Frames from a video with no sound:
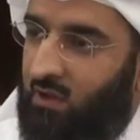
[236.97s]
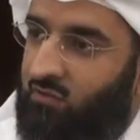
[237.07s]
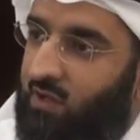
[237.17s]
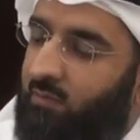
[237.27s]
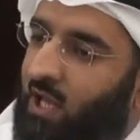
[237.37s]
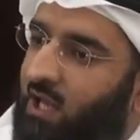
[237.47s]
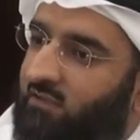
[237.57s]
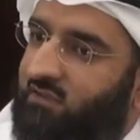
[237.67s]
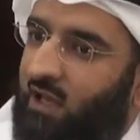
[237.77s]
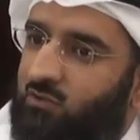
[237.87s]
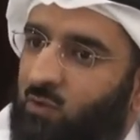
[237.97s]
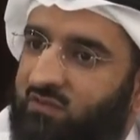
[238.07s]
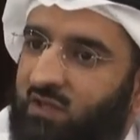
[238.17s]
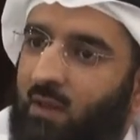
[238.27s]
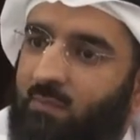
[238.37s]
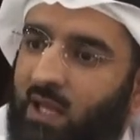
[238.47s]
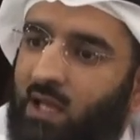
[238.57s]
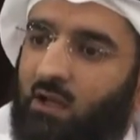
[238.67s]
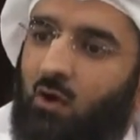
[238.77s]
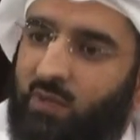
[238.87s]
فالنبي عليه الصلاة والسلام
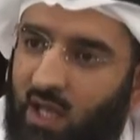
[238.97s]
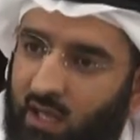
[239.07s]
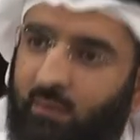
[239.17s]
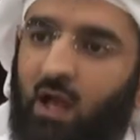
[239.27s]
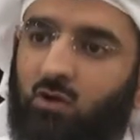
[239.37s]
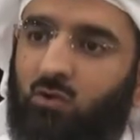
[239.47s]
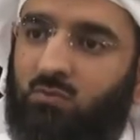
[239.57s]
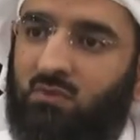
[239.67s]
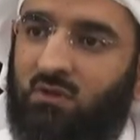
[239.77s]
بين لهم أن أنا معكم